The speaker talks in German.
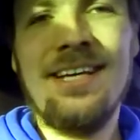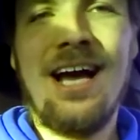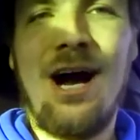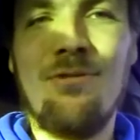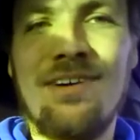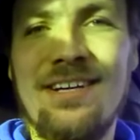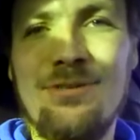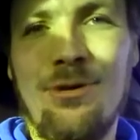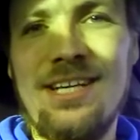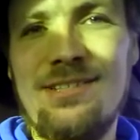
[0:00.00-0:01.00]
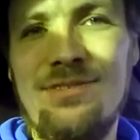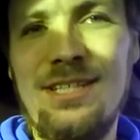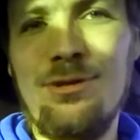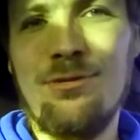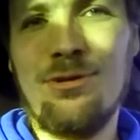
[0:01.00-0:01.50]
Auf ein neues
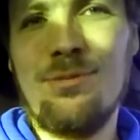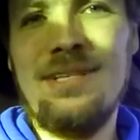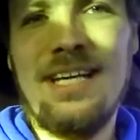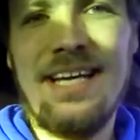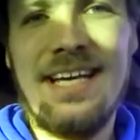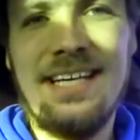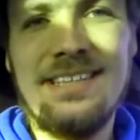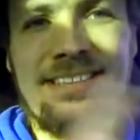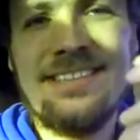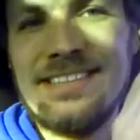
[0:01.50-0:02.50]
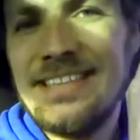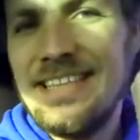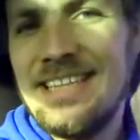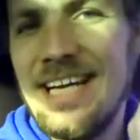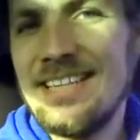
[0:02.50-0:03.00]
Video von mir, ne?
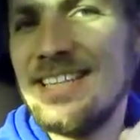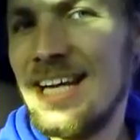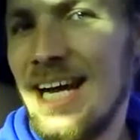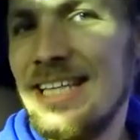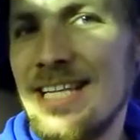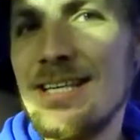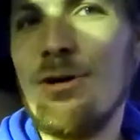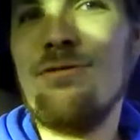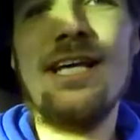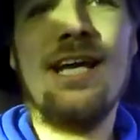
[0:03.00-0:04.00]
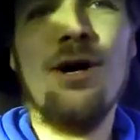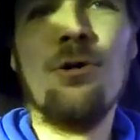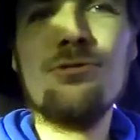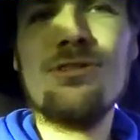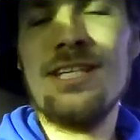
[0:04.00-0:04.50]
Das geht jetzt auch wieder
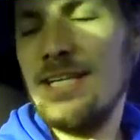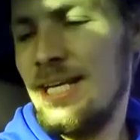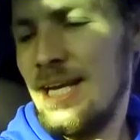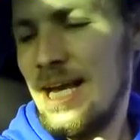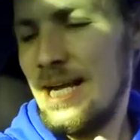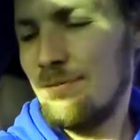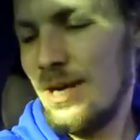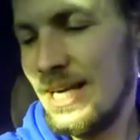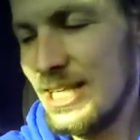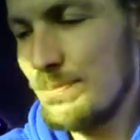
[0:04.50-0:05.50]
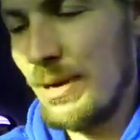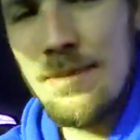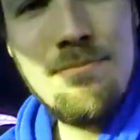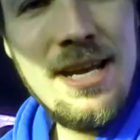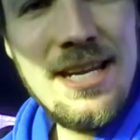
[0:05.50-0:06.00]
los. Ich war jetzt
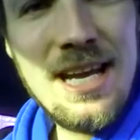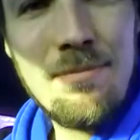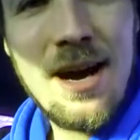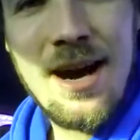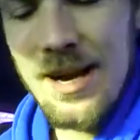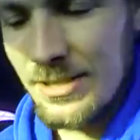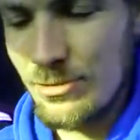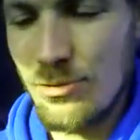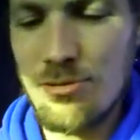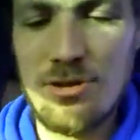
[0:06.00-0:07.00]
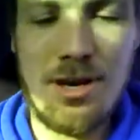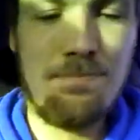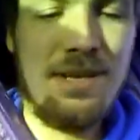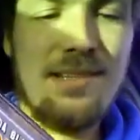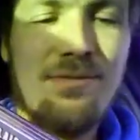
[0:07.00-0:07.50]
beim Mediamarkt und habe
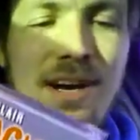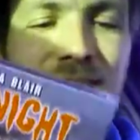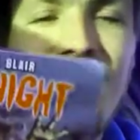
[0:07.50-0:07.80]
mir zwei